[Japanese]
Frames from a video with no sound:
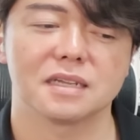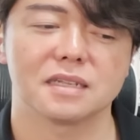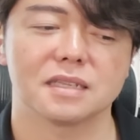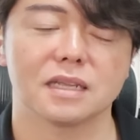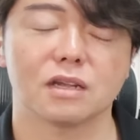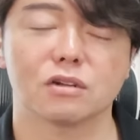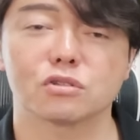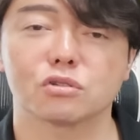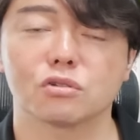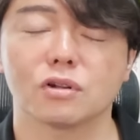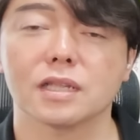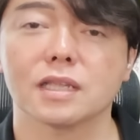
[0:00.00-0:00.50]

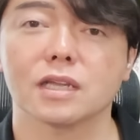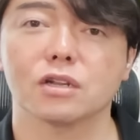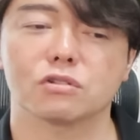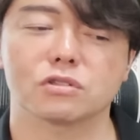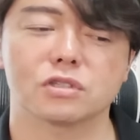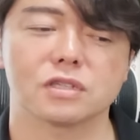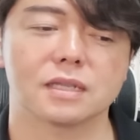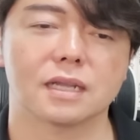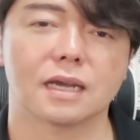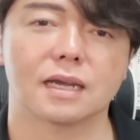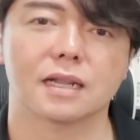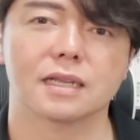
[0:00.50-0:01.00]
なので、そのあたりに
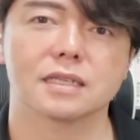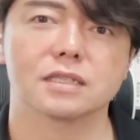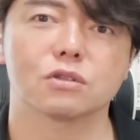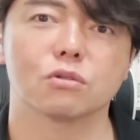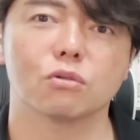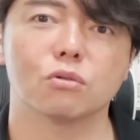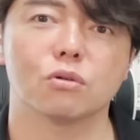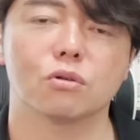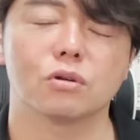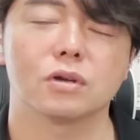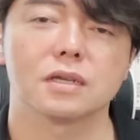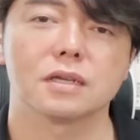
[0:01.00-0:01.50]
ついて話
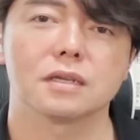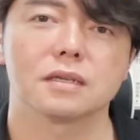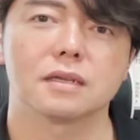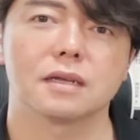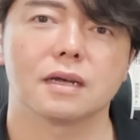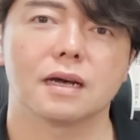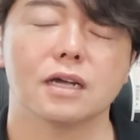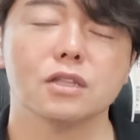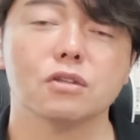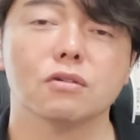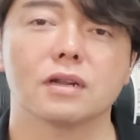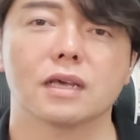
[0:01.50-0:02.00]
と、
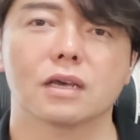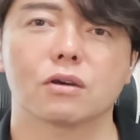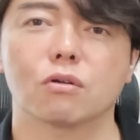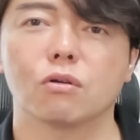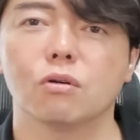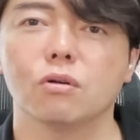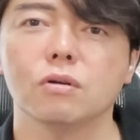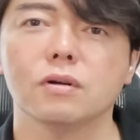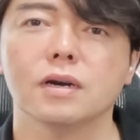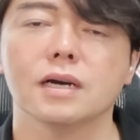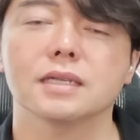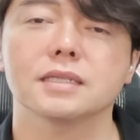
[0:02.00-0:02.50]
あとはね、
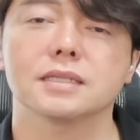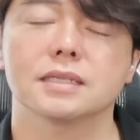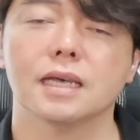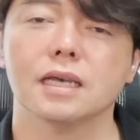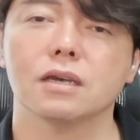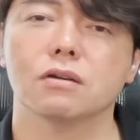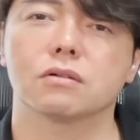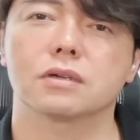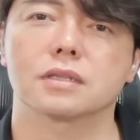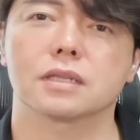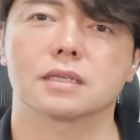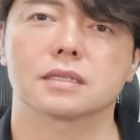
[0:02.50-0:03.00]
後半
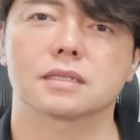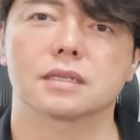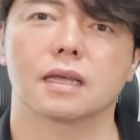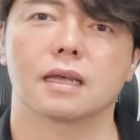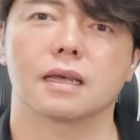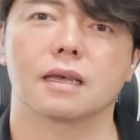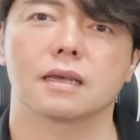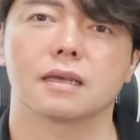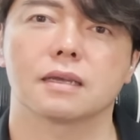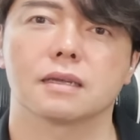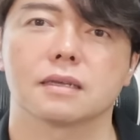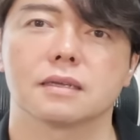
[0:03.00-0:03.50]
最後にです
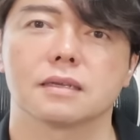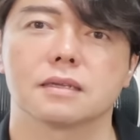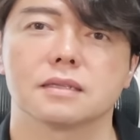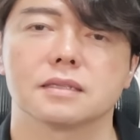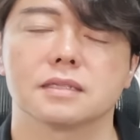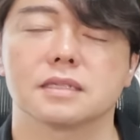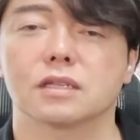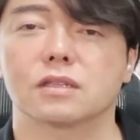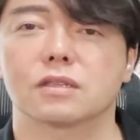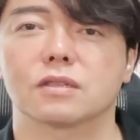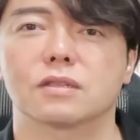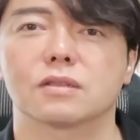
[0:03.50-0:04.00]
ね、
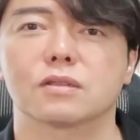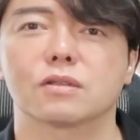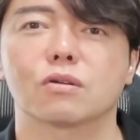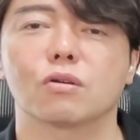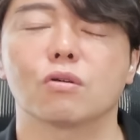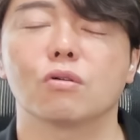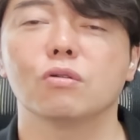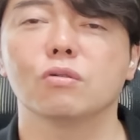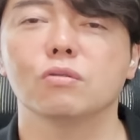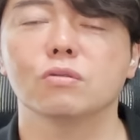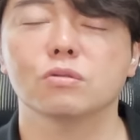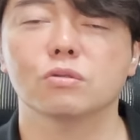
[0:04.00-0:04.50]
じゃあ、
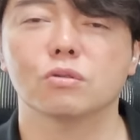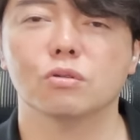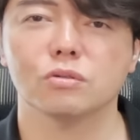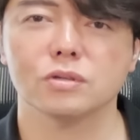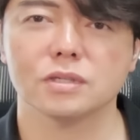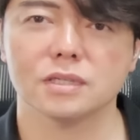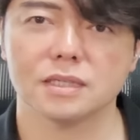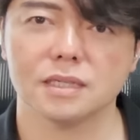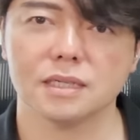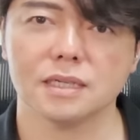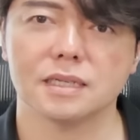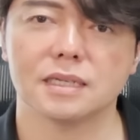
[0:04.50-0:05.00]
今
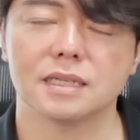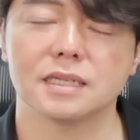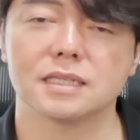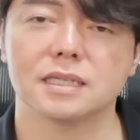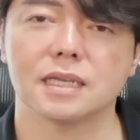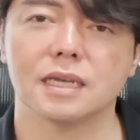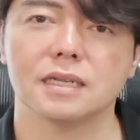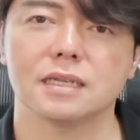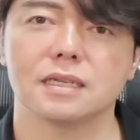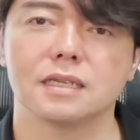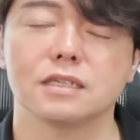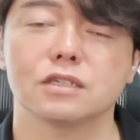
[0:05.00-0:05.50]
年
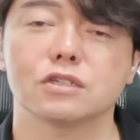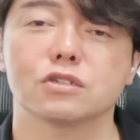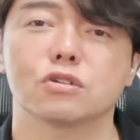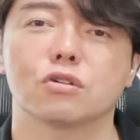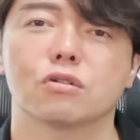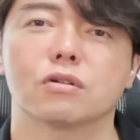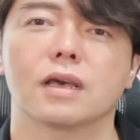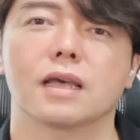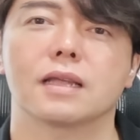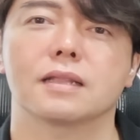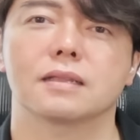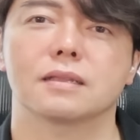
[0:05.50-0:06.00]

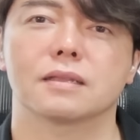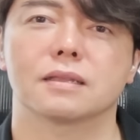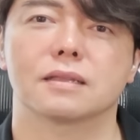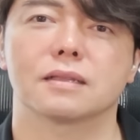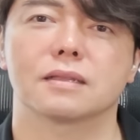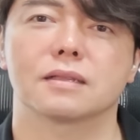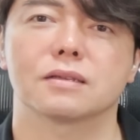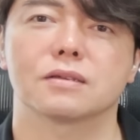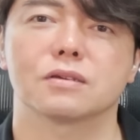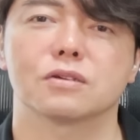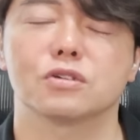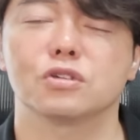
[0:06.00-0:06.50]
2024年
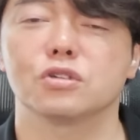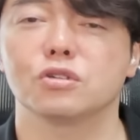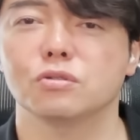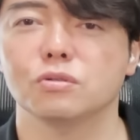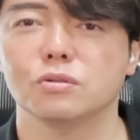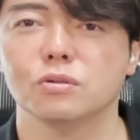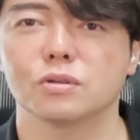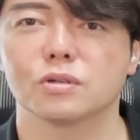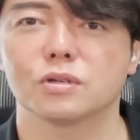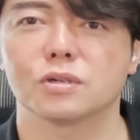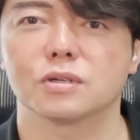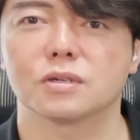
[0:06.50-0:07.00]

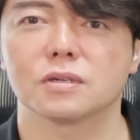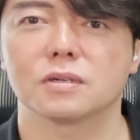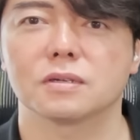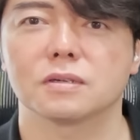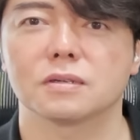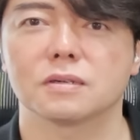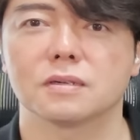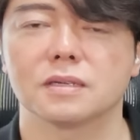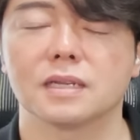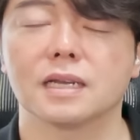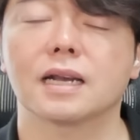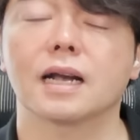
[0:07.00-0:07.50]
冬
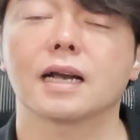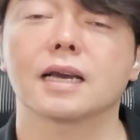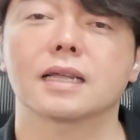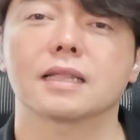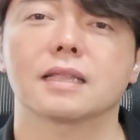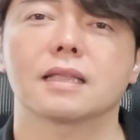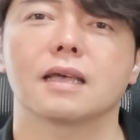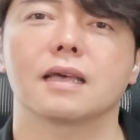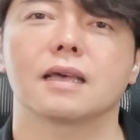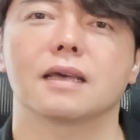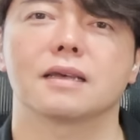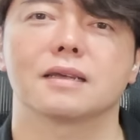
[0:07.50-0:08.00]
にかけ
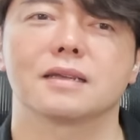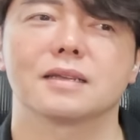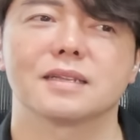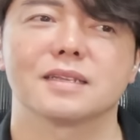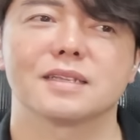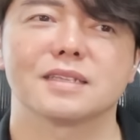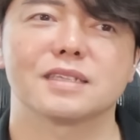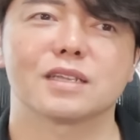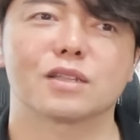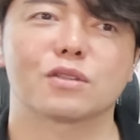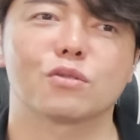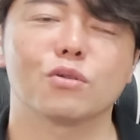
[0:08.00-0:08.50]
て、
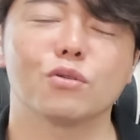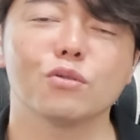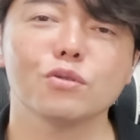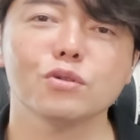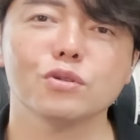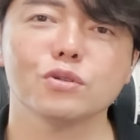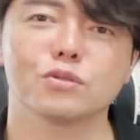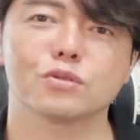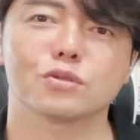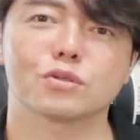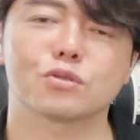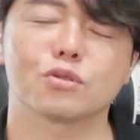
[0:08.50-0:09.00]
じゃあ、ど
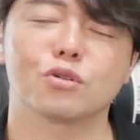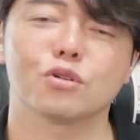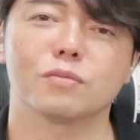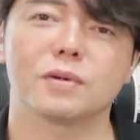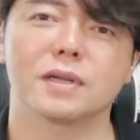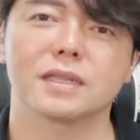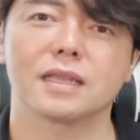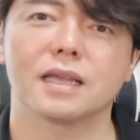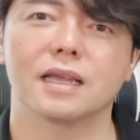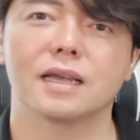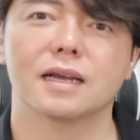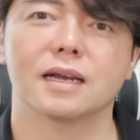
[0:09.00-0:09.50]
ういう相
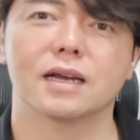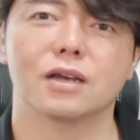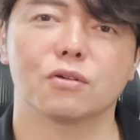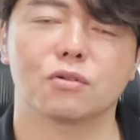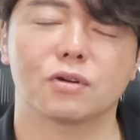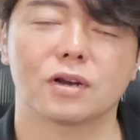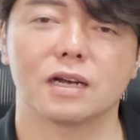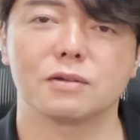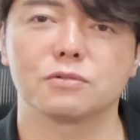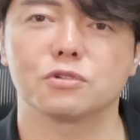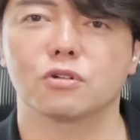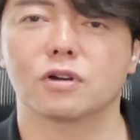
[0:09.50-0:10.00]
場展開を
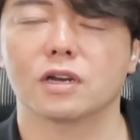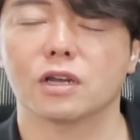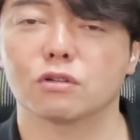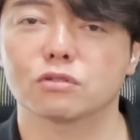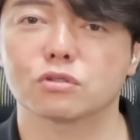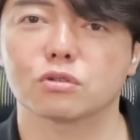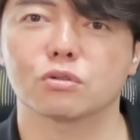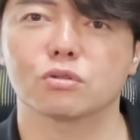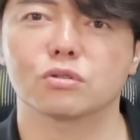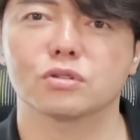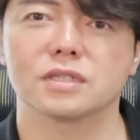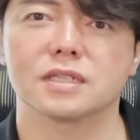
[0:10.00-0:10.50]
神岡予
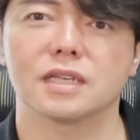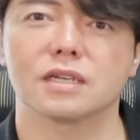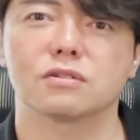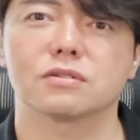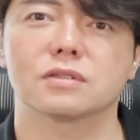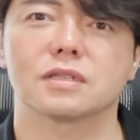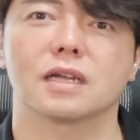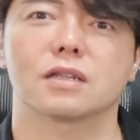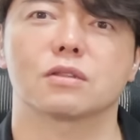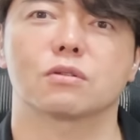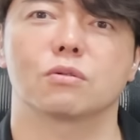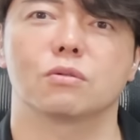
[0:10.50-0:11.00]
測してる
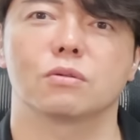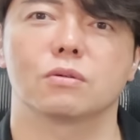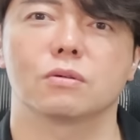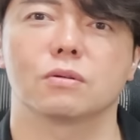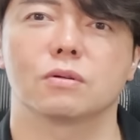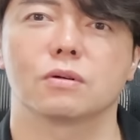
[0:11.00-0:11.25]
んだと。